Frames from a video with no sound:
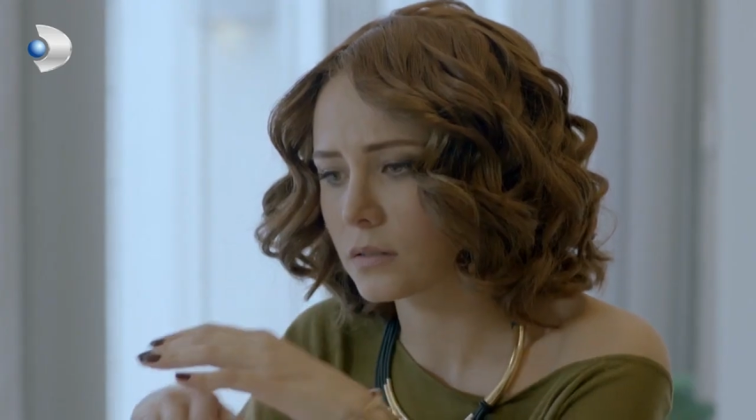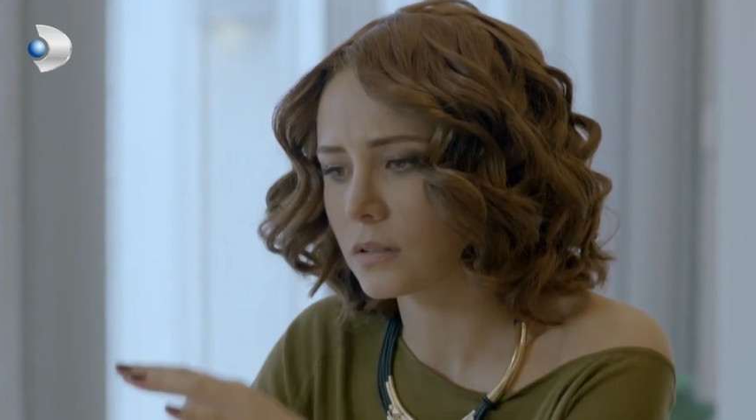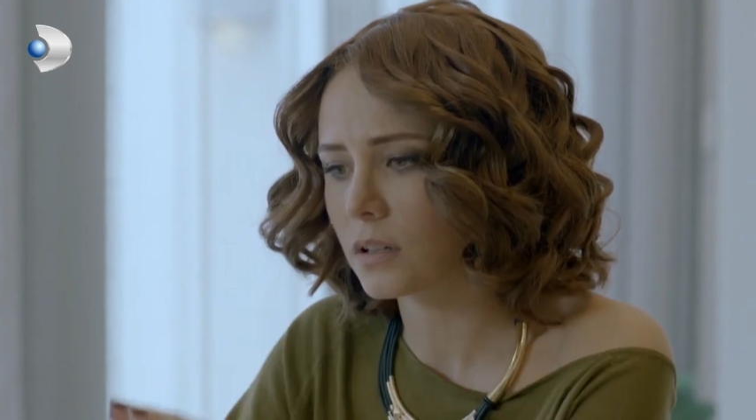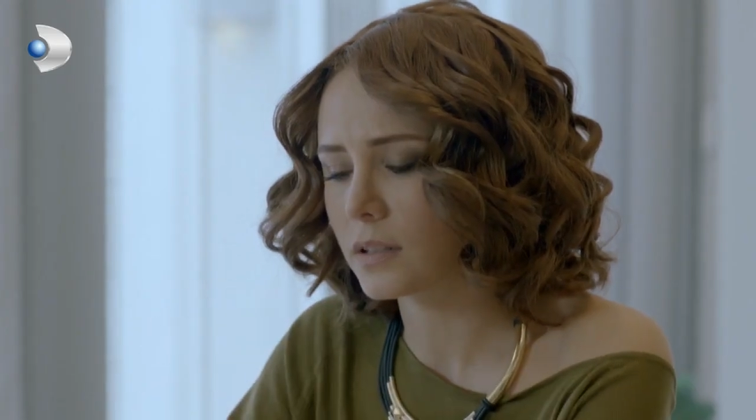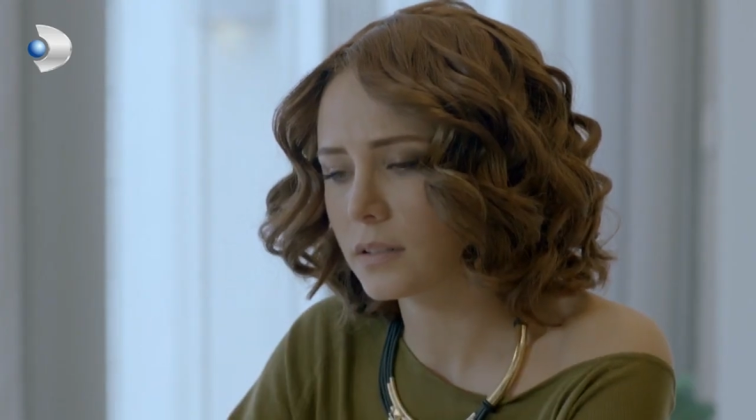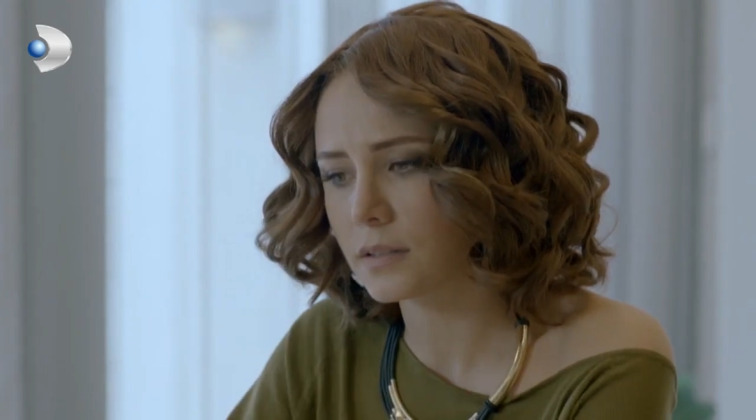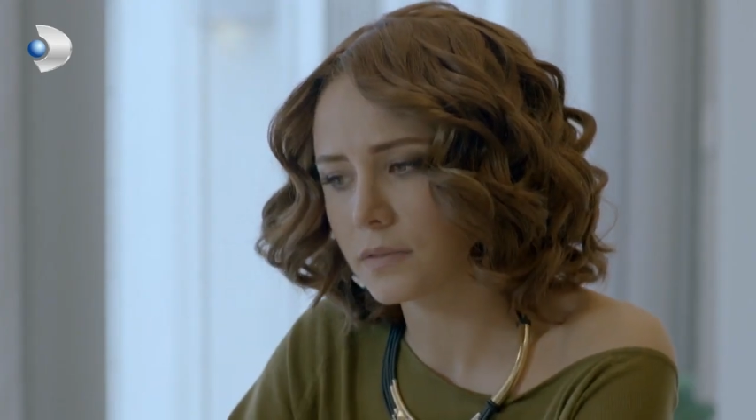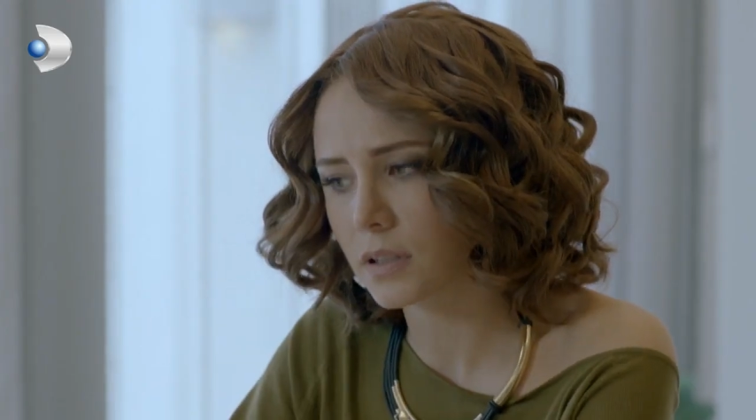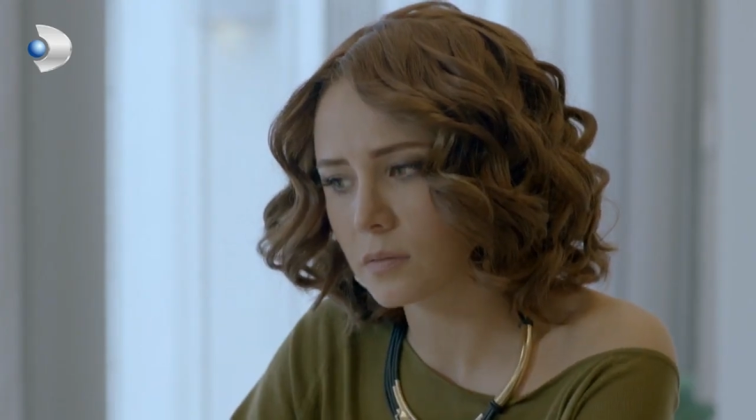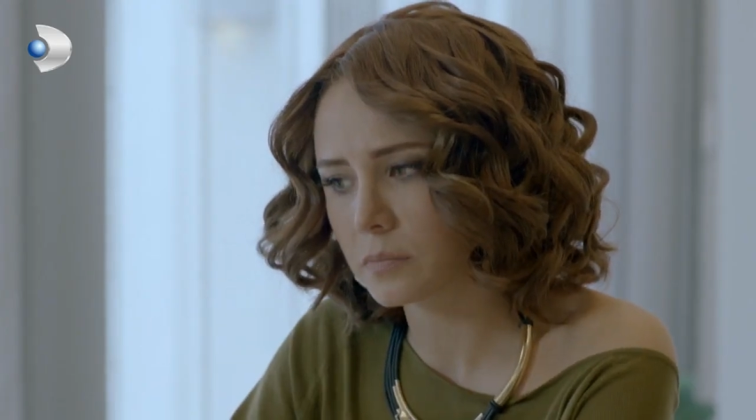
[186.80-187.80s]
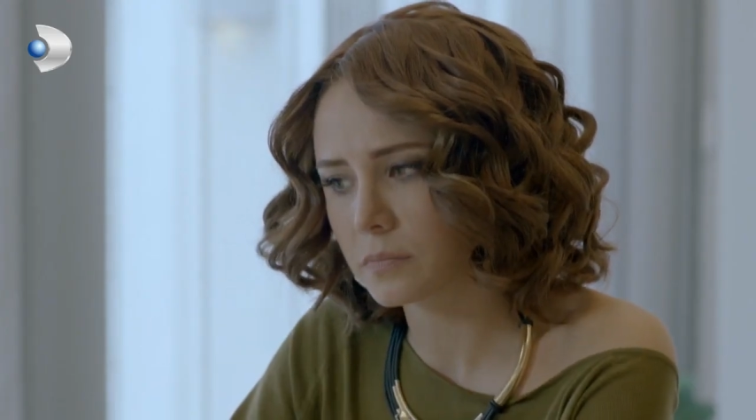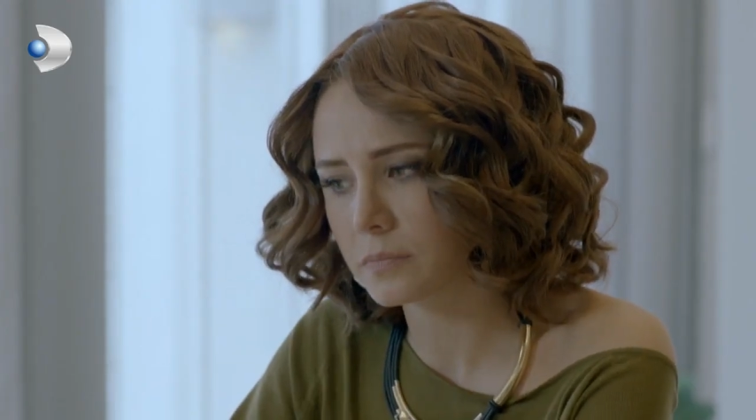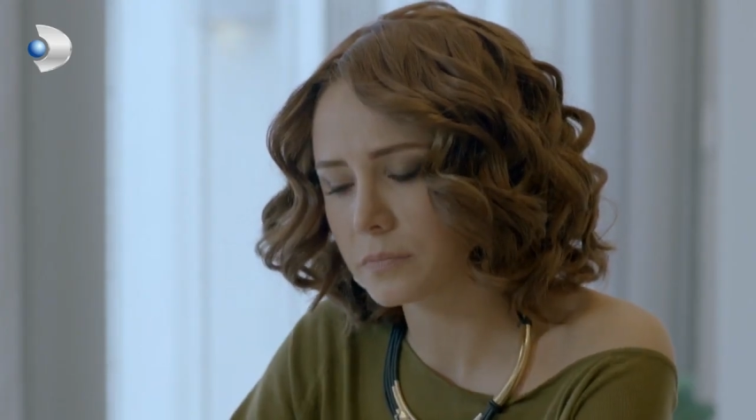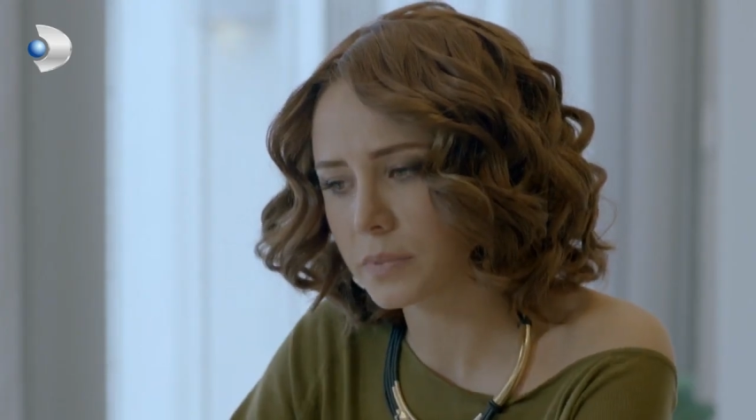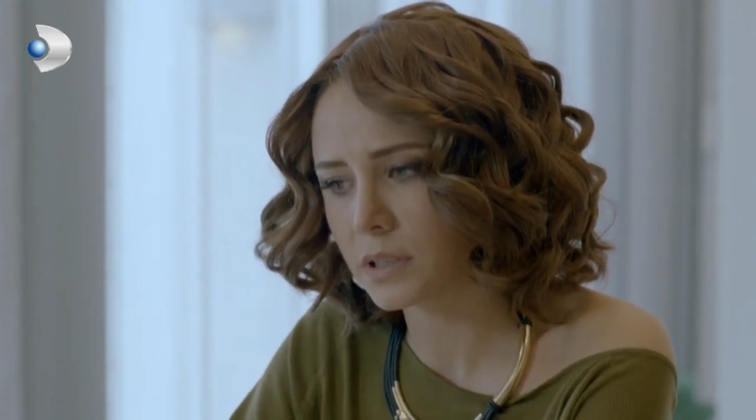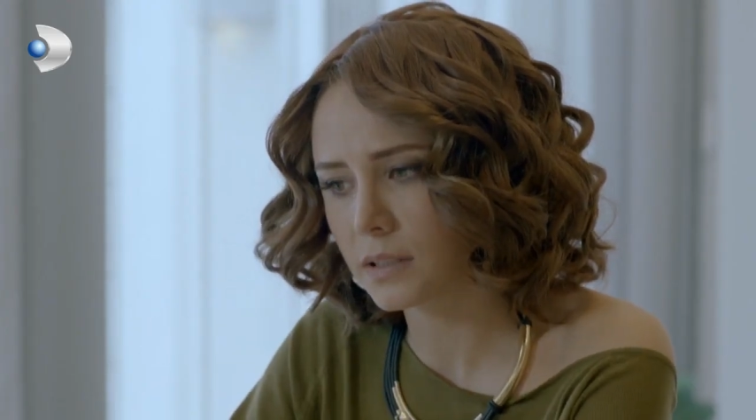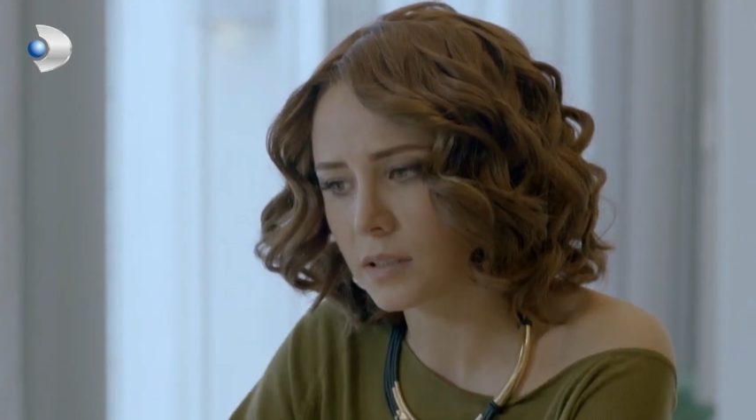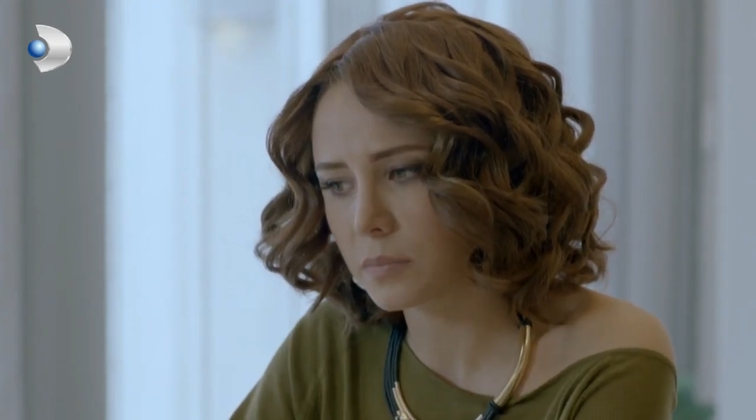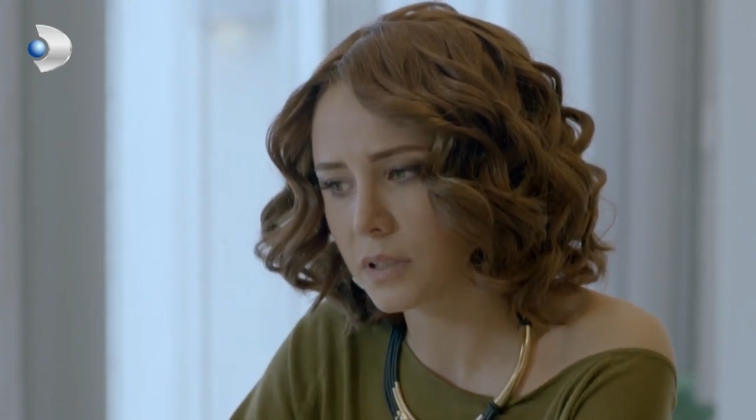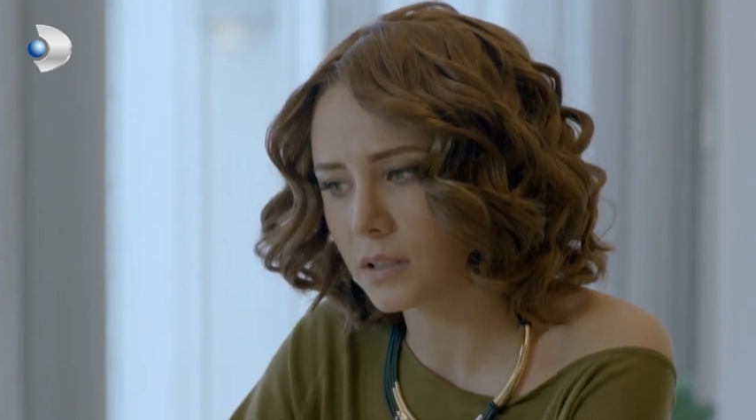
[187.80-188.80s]
Narin'le Fırat
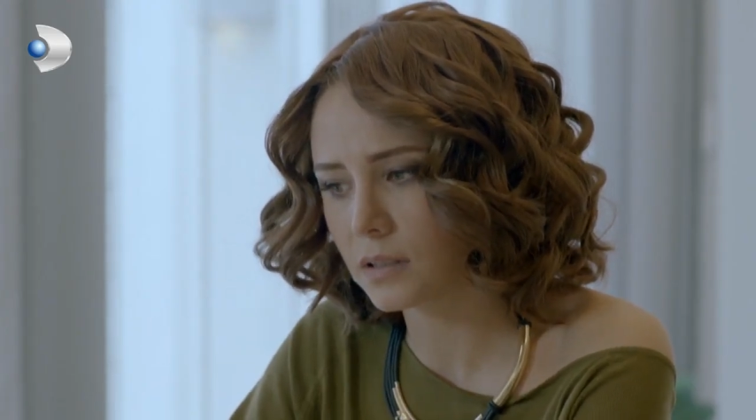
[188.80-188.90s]
birlikte bir yere